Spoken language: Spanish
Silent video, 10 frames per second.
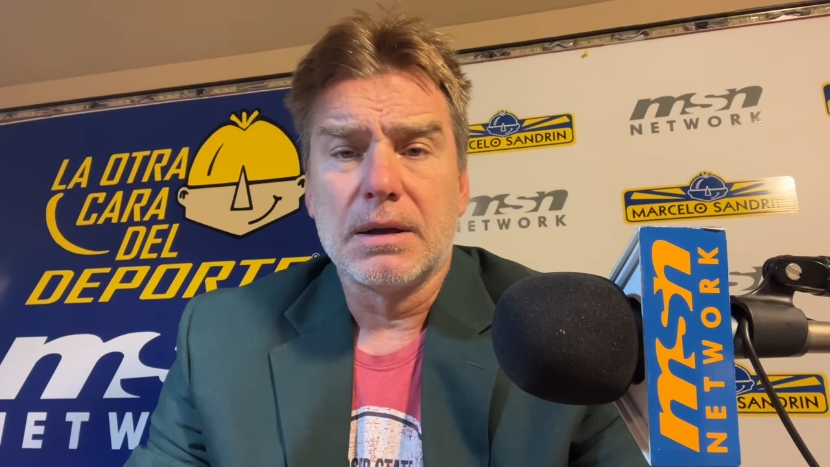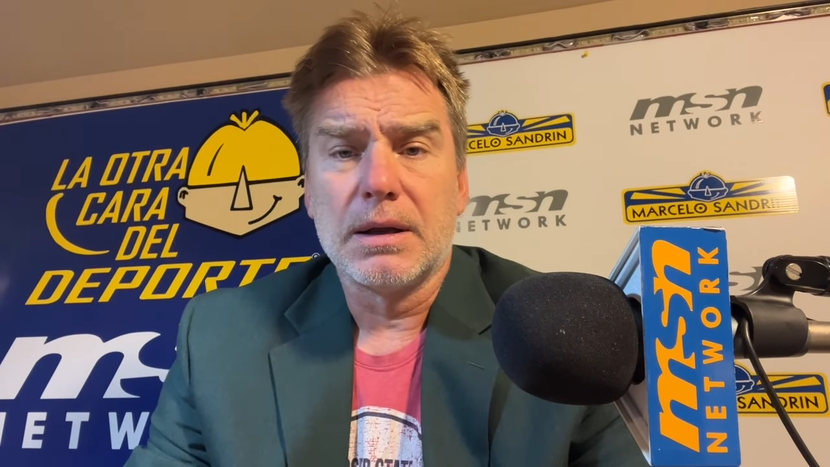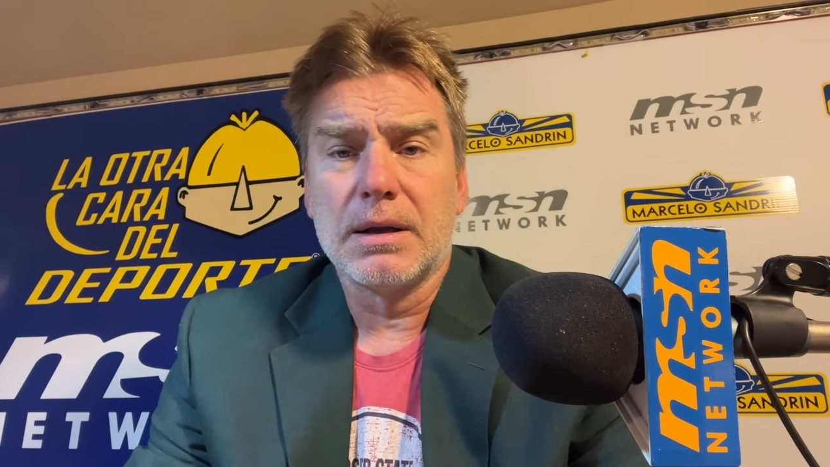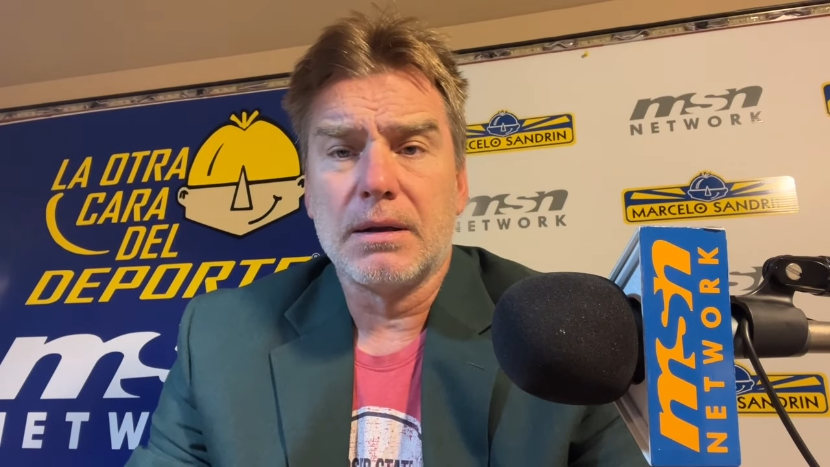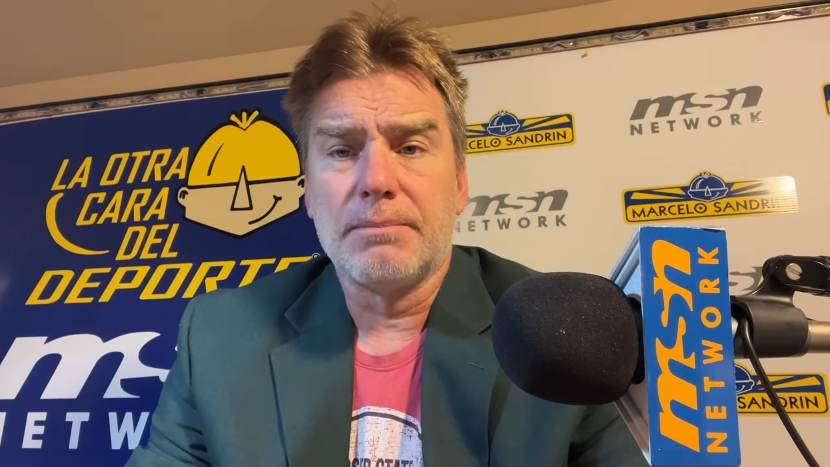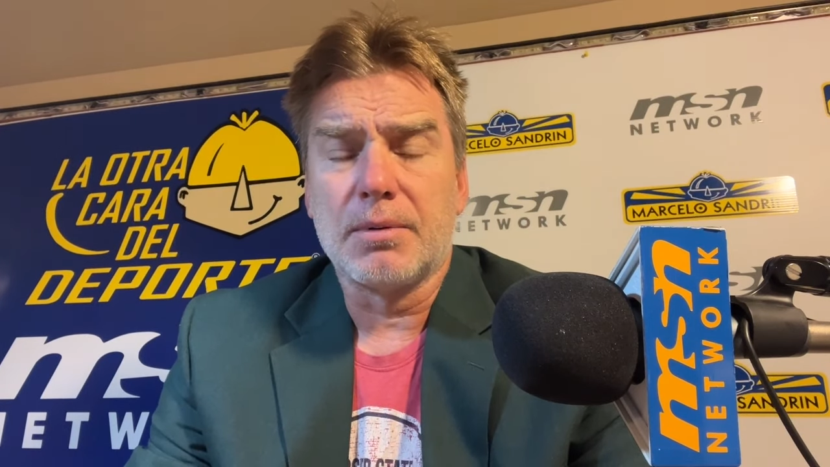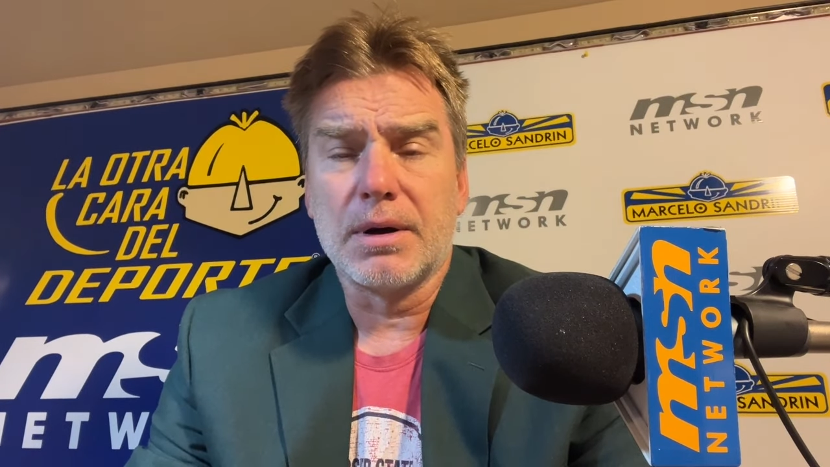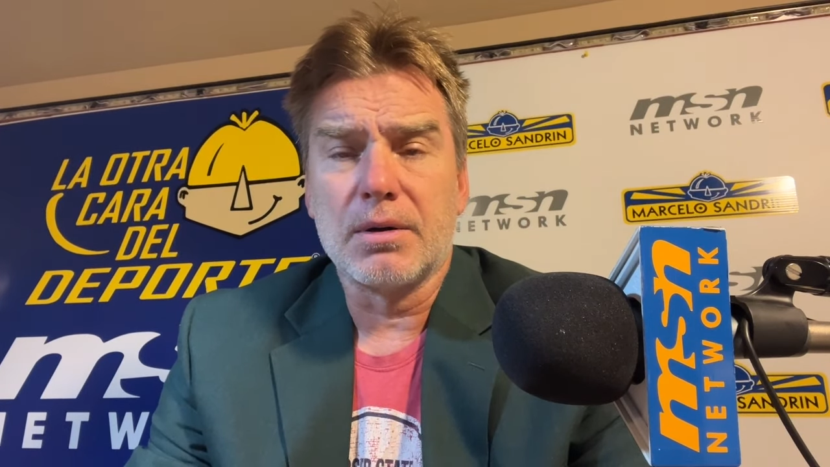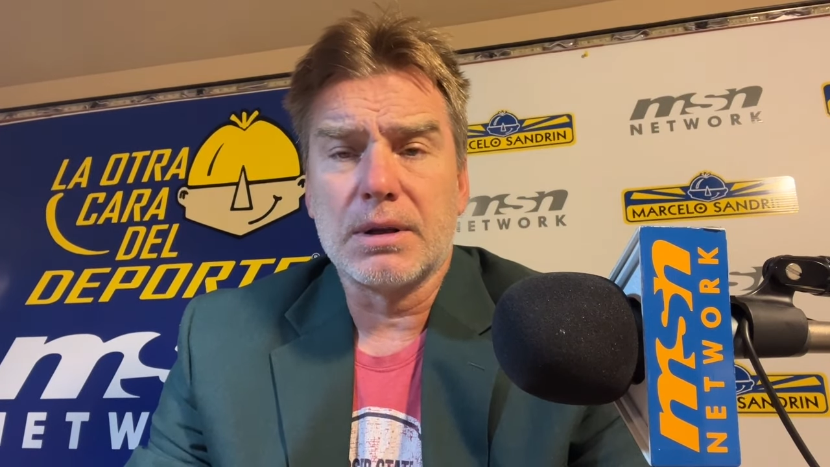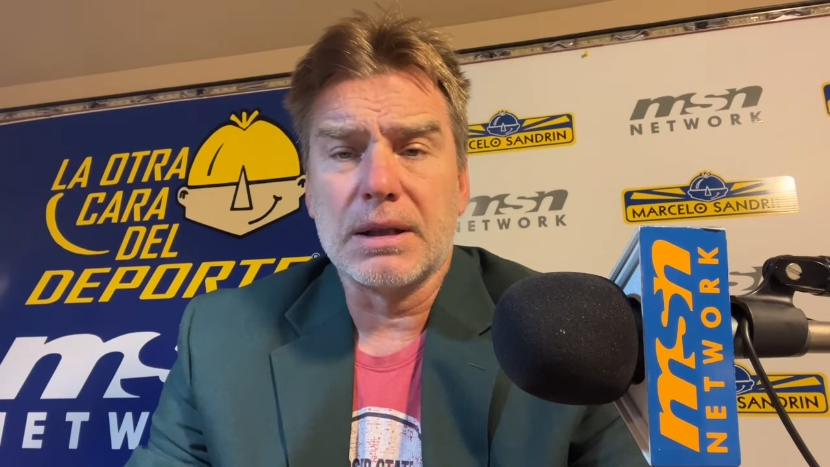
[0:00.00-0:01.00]
eh,
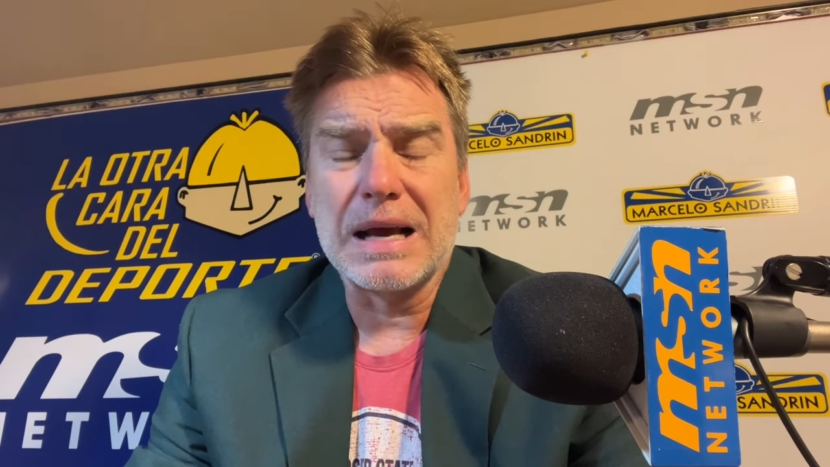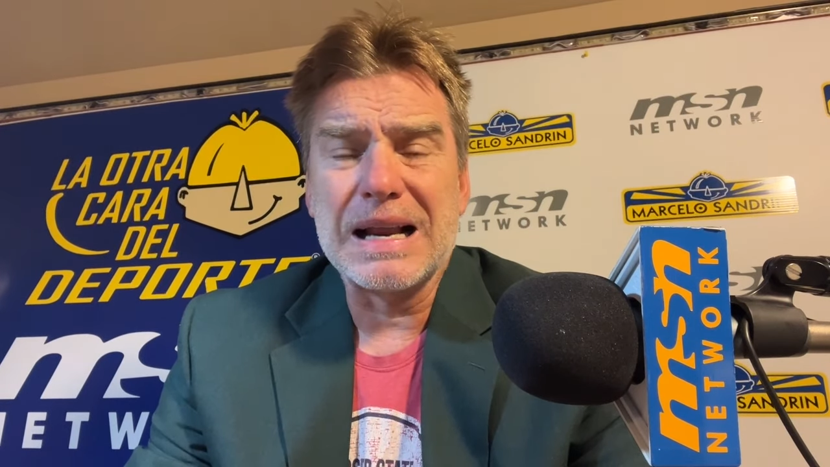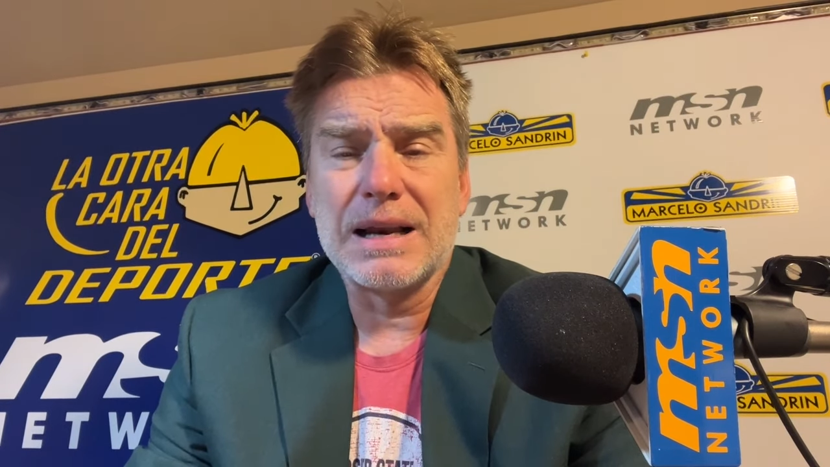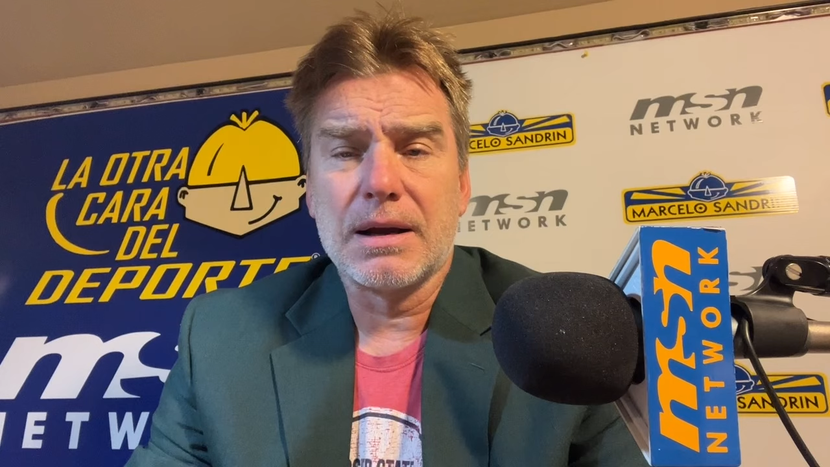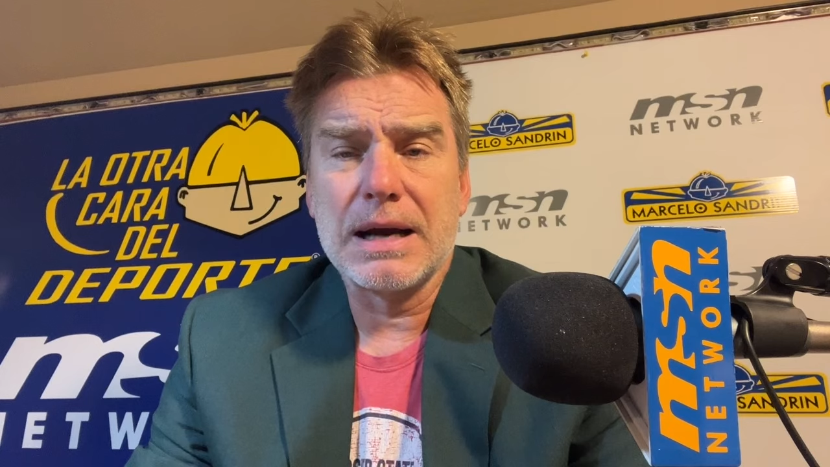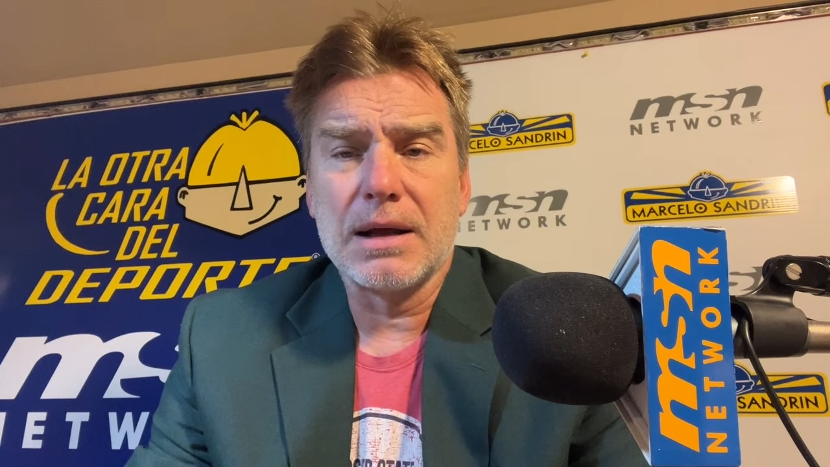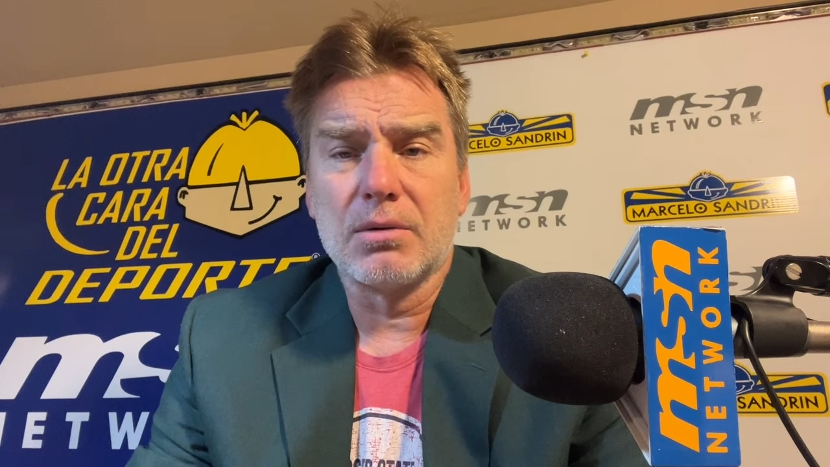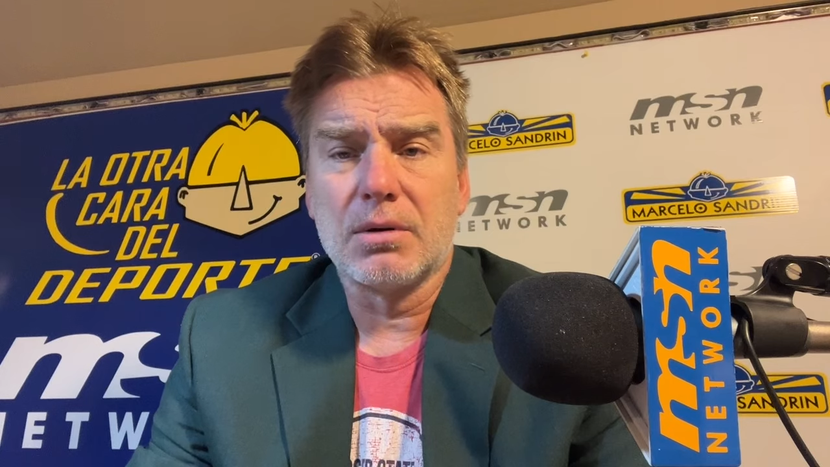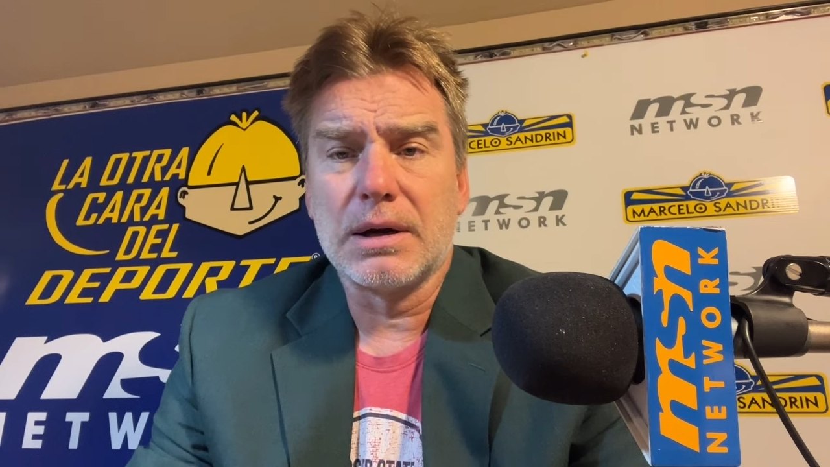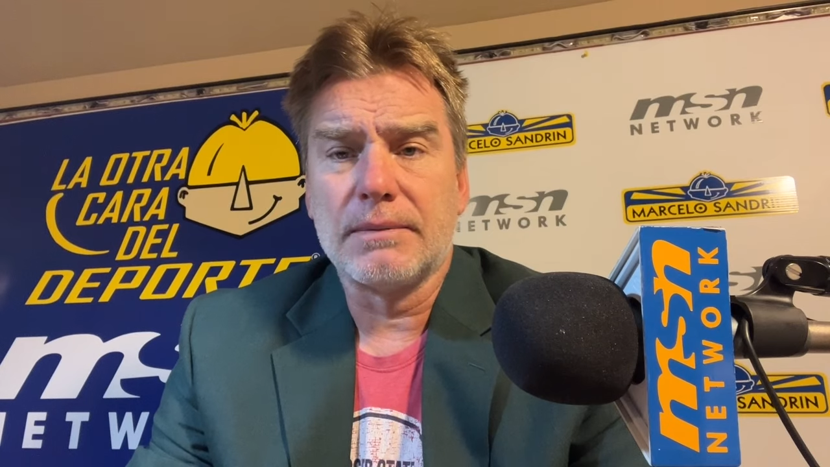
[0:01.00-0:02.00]
porque no está
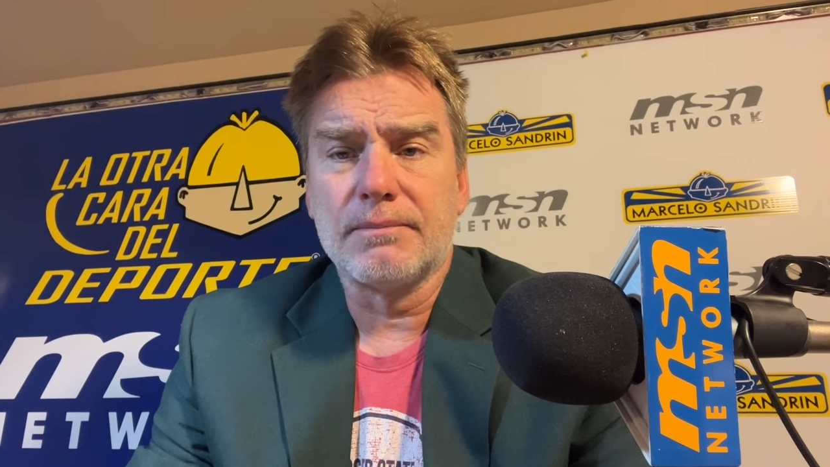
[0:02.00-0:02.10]
alejado